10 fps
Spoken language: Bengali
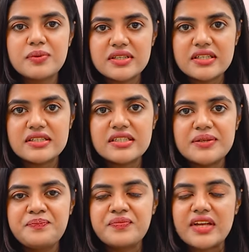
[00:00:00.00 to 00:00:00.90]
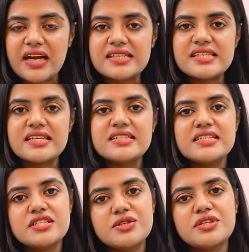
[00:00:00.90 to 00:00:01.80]
উপাদানটি আছে
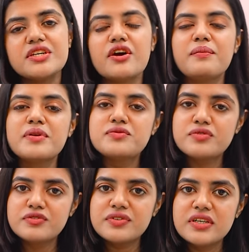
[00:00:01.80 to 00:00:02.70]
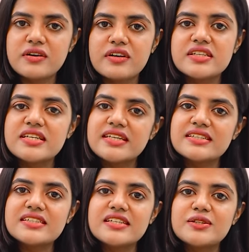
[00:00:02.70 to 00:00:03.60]
সেটিও রিকোয়ারমেন্ট ফুলফিল করে
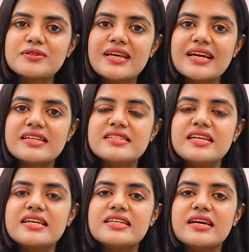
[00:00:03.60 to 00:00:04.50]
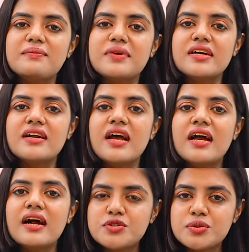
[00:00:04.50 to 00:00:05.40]
সেক্ষেত্রে কিন্তু দেখা যায় এটি আপনার
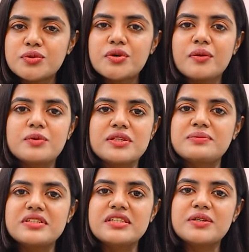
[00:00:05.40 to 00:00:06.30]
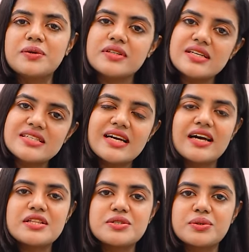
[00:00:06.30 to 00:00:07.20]
যৌন ক্ষমতা বৃদ্ধি করতে
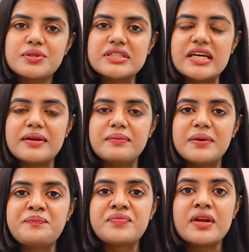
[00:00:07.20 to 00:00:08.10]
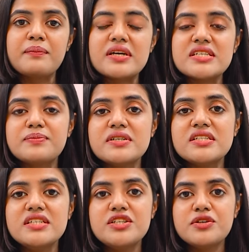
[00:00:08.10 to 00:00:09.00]
সাহায্য করে থাকবে
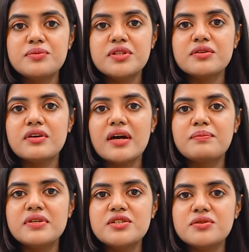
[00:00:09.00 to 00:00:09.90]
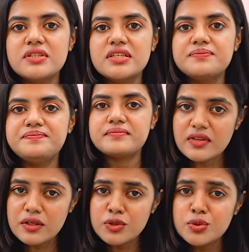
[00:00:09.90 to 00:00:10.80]
পাশাপাশি নিয়মিত আপনি যদি
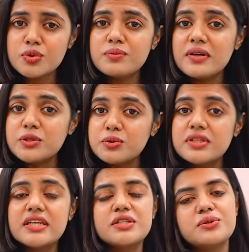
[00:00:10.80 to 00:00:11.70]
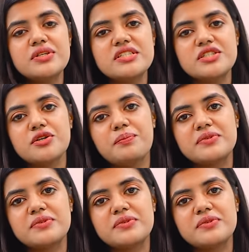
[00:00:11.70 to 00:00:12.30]
দুধ বা দুধের তৈরি যেসব